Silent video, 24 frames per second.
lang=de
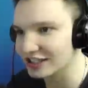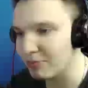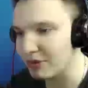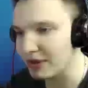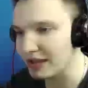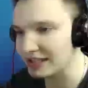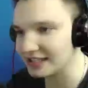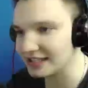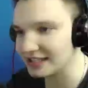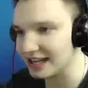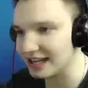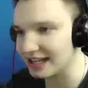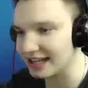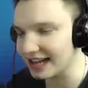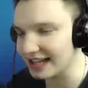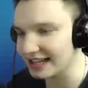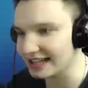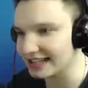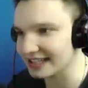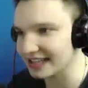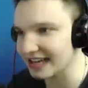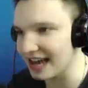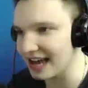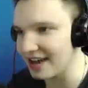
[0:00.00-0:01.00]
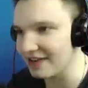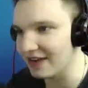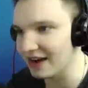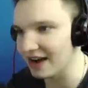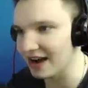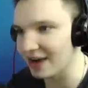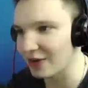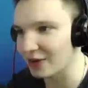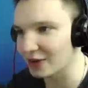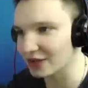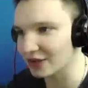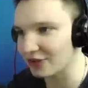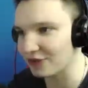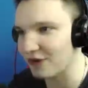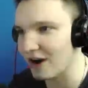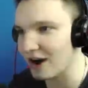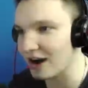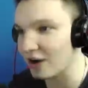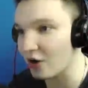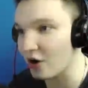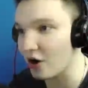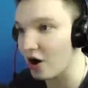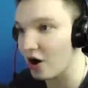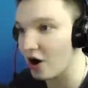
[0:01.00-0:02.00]
Bester Kletterer ever. What the
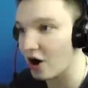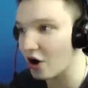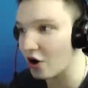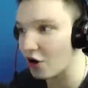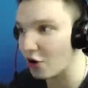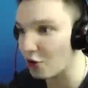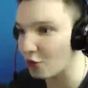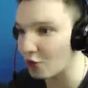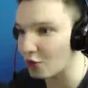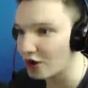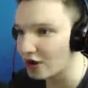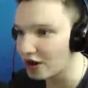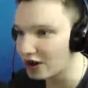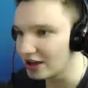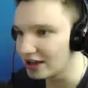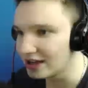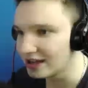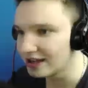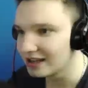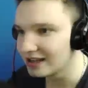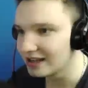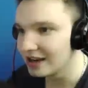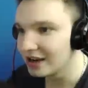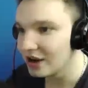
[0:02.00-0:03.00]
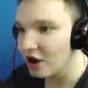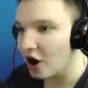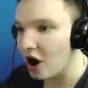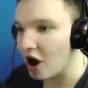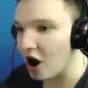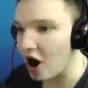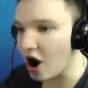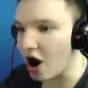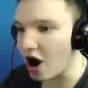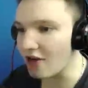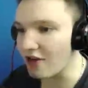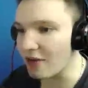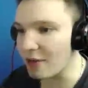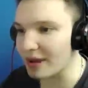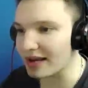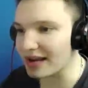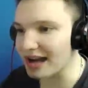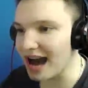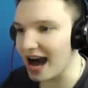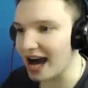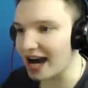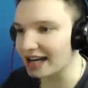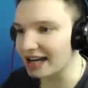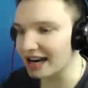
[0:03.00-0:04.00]
fuck? Oh. Oh, wenn man ein
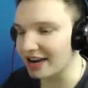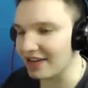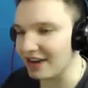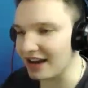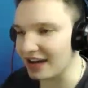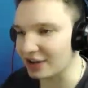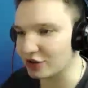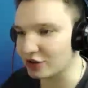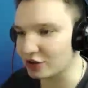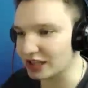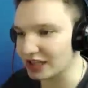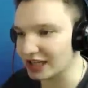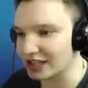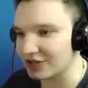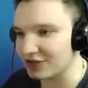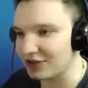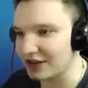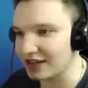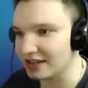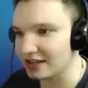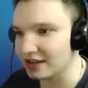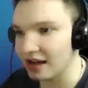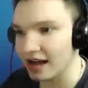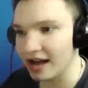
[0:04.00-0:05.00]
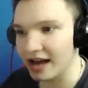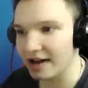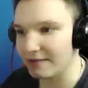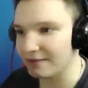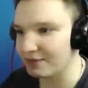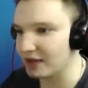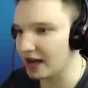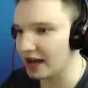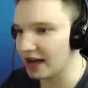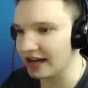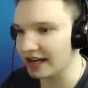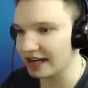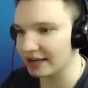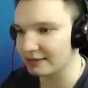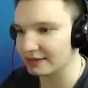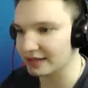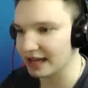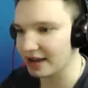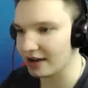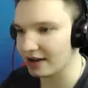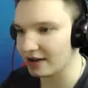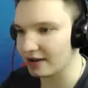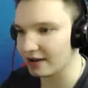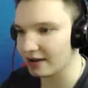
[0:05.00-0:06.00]
Adler werden könnte, das fehlt. Äh, nein, er gibt
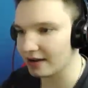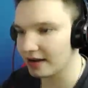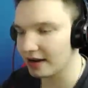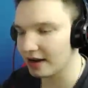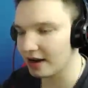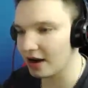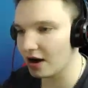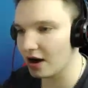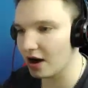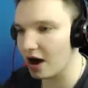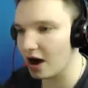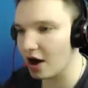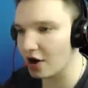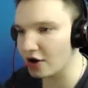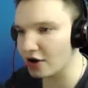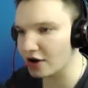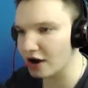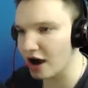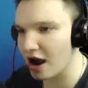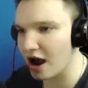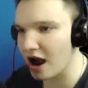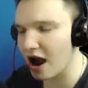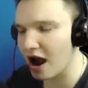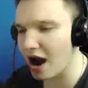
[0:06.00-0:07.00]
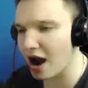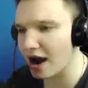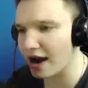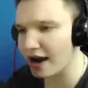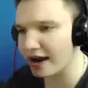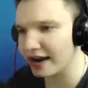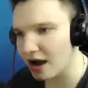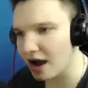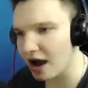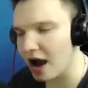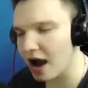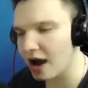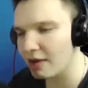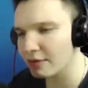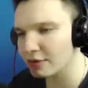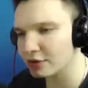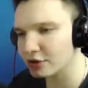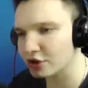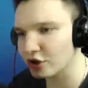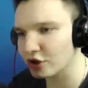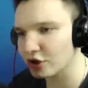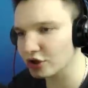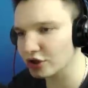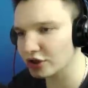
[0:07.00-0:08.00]
kein. Oh nein.
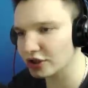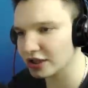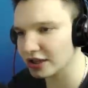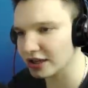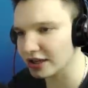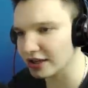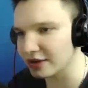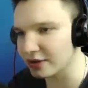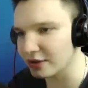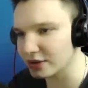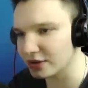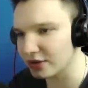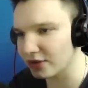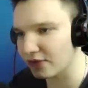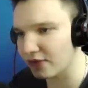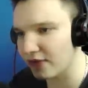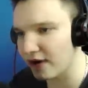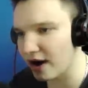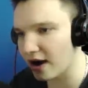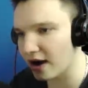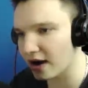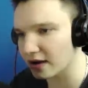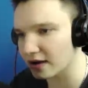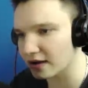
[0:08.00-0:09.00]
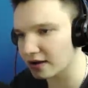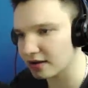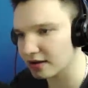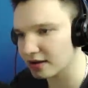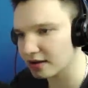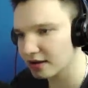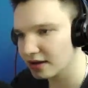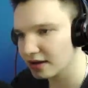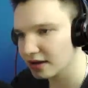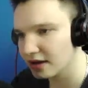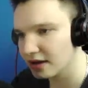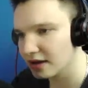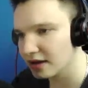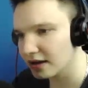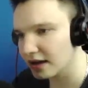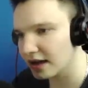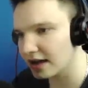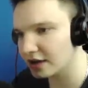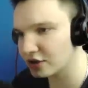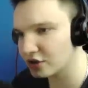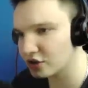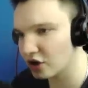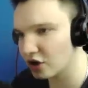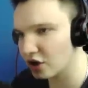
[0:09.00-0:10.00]
Armes Hündchen. What the fuck?
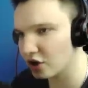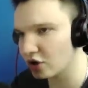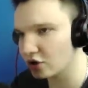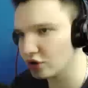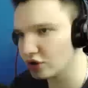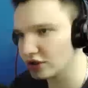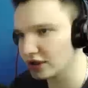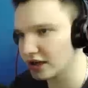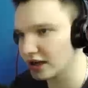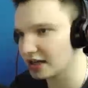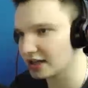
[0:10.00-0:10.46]
Keine Sorge, Hündchen.